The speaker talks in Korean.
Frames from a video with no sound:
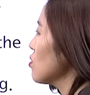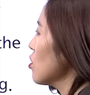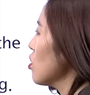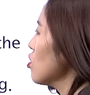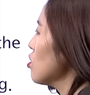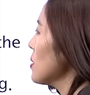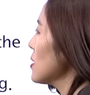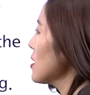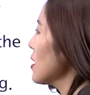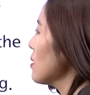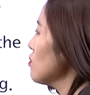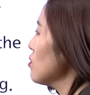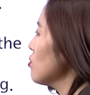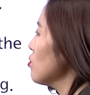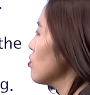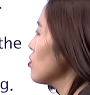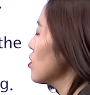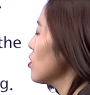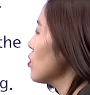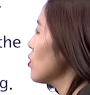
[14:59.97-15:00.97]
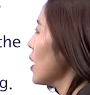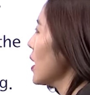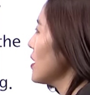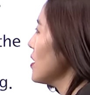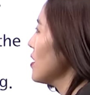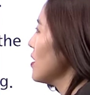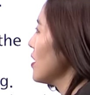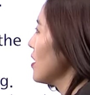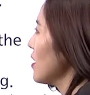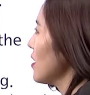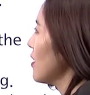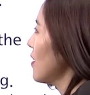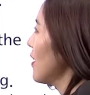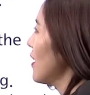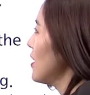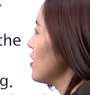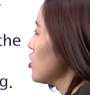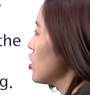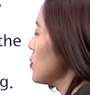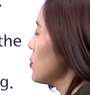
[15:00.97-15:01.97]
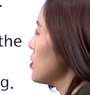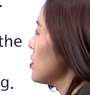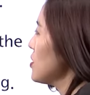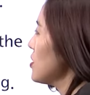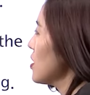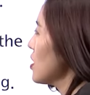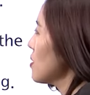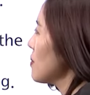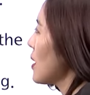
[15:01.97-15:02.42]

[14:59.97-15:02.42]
천구백삼십육 년도 아니니 십칠 세기